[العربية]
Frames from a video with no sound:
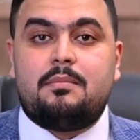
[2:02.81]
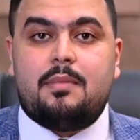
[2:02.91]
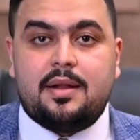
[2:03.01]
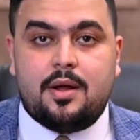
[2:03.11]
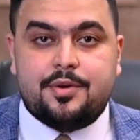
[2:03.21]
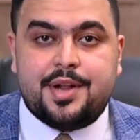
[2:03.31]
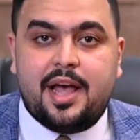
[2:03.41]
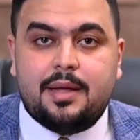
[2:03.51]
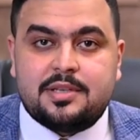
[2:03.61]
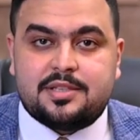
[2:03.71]
ما احنا
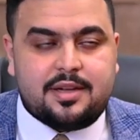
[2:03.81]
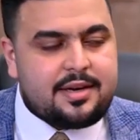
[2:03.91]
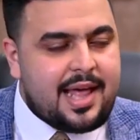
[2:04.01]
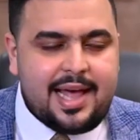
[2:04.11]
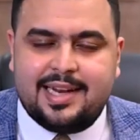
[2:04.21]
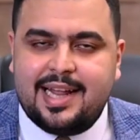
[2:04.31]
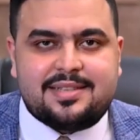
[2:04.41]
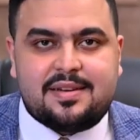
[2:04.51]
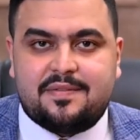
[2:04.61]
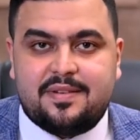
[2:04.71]
قلناها يا مستر لا
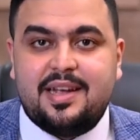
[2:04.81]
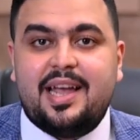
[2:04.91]
للاسف